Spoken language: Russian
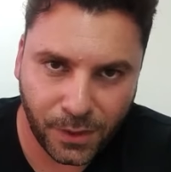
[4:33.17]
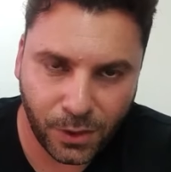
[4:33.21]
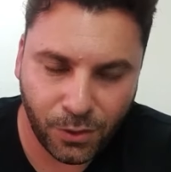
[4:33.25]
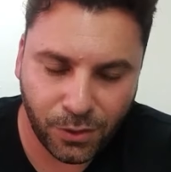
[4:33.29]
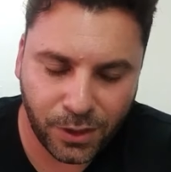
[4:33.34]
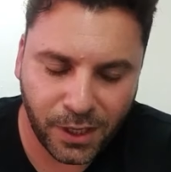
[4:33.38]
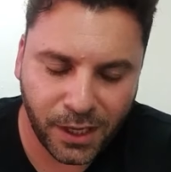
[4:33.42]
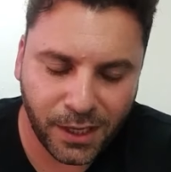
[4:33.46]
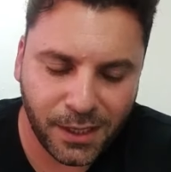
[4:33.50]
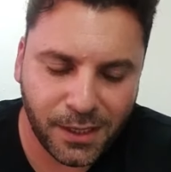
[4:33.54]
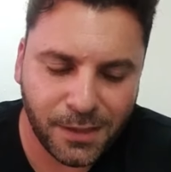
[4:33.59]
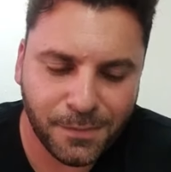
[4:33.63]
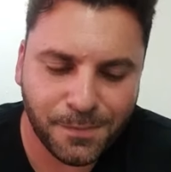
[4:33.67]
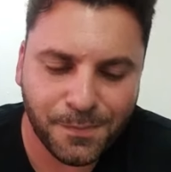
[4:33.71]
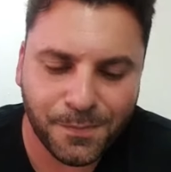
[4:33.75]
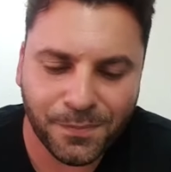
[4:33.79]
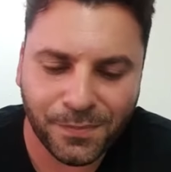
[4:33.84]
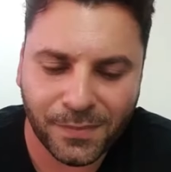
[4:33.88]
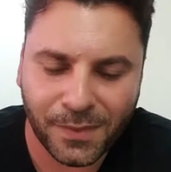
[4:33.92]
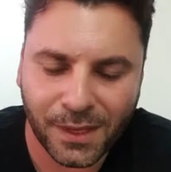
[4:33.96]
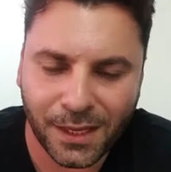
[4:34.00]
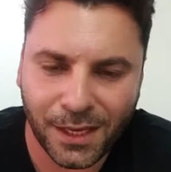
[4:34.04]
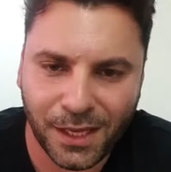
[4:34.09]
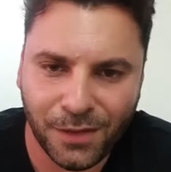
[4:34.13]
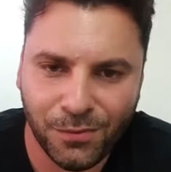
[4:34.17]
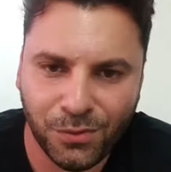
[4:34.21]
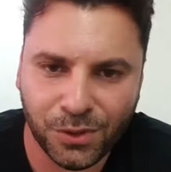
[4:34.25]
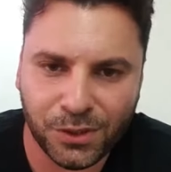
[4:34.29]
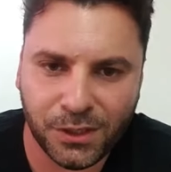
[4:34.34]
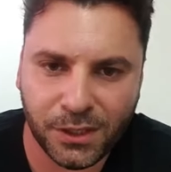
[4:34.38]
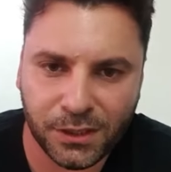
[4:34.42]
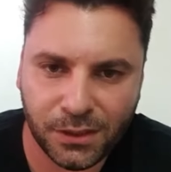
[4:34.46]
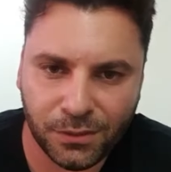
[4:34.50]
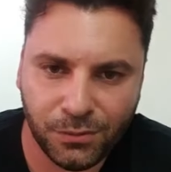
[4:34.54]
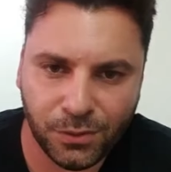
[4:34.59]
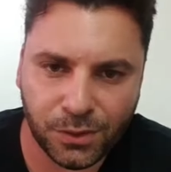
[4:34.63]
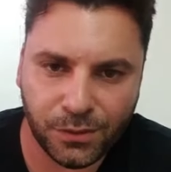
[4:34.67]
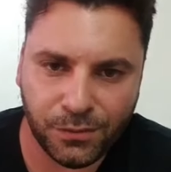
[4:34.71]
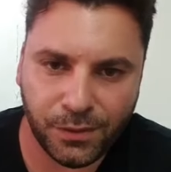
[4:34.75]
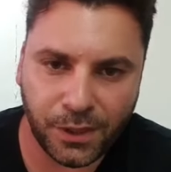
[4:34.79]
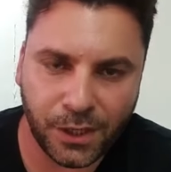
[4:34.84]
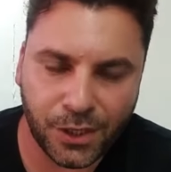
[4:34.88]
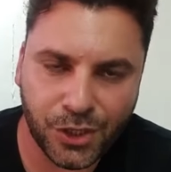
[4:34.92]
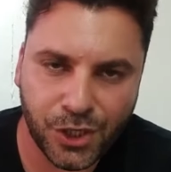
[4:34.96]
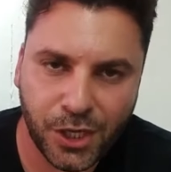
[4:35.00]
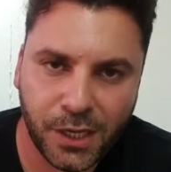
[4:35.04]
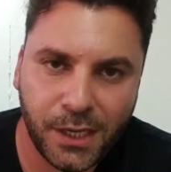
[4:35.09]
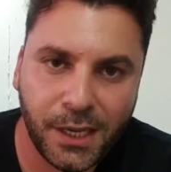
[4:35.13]
Okay? И вот это вот
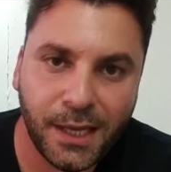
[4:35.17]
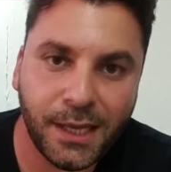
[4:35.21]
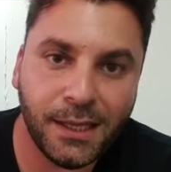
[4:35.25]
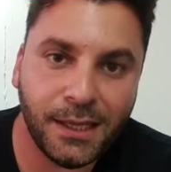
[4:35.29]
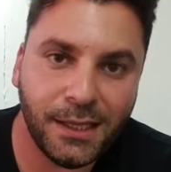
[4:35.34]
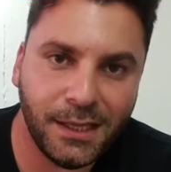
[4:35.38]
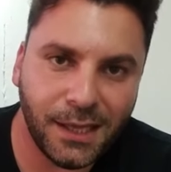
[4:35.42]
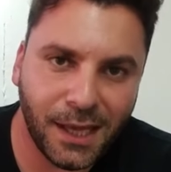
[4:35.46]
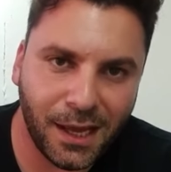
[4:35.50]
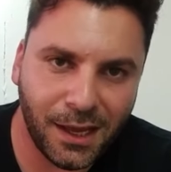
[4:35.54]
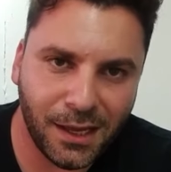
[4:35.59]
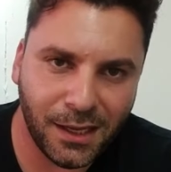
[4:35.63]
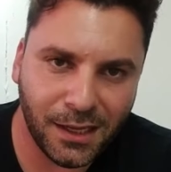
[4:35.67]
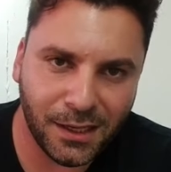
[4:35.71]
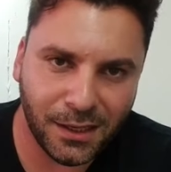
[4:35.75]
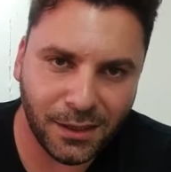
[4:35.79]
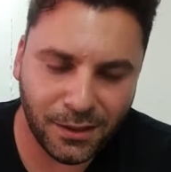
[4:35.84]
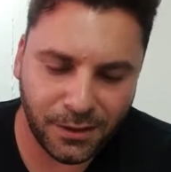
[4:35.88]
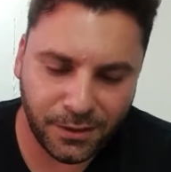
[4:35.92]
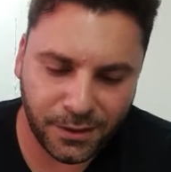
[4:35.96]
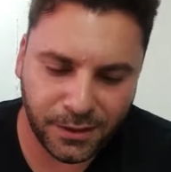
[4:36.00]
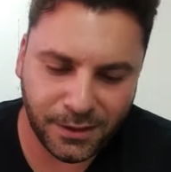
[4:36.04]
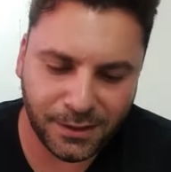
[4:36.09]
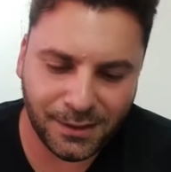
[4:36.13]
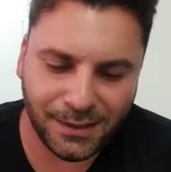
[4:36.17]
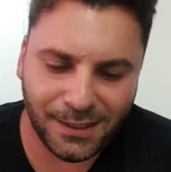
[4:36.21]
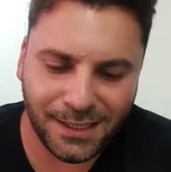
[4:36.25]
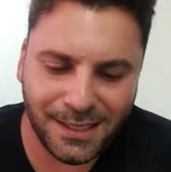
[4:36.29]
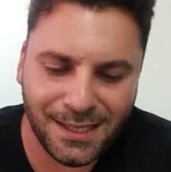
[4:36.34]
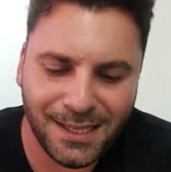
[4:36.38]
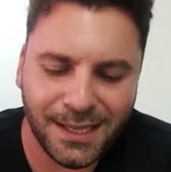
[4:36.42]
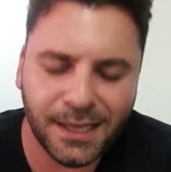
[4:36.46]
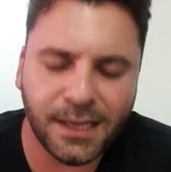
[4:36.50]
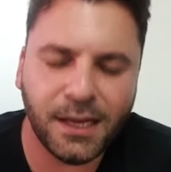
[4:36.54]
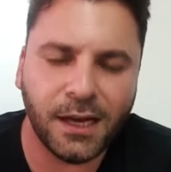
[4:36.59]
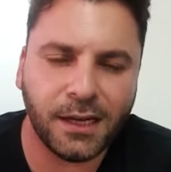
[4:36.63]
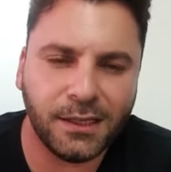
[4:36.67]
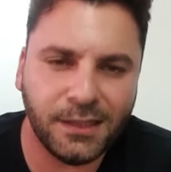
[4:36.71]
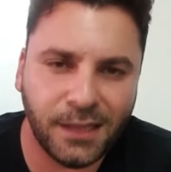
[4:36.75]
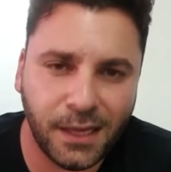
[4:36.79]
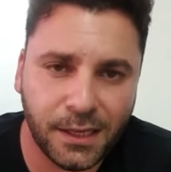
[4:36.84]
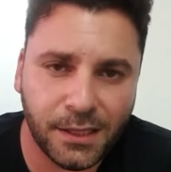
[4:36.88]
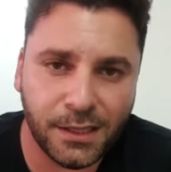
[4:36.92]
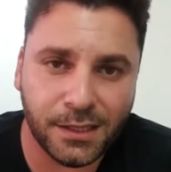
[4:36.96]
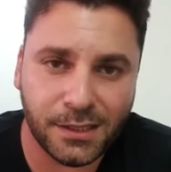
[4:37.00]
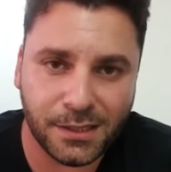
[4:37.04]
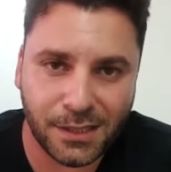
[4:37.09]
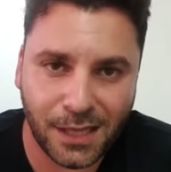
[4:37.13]
выражение, я, э, э, ты никогда
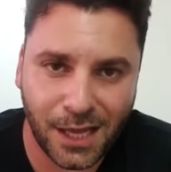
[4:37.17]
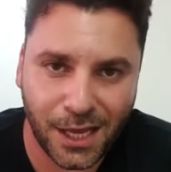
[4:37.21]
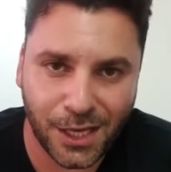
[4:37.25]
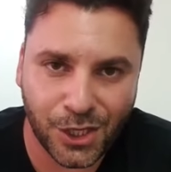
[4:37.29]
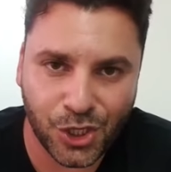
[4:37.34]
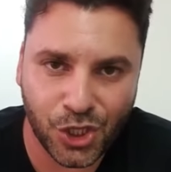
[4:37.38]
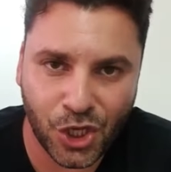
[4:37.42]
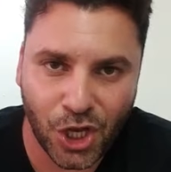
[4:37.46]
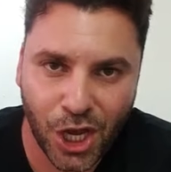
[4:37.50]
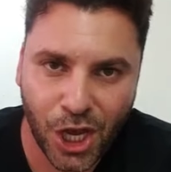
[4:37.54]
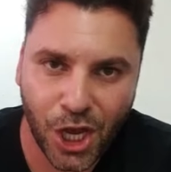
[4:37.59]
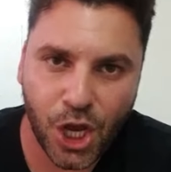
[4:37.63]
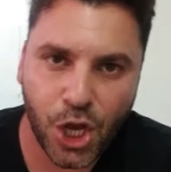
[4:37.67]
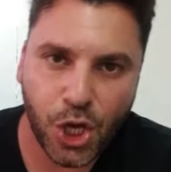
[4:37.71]
не знаешь,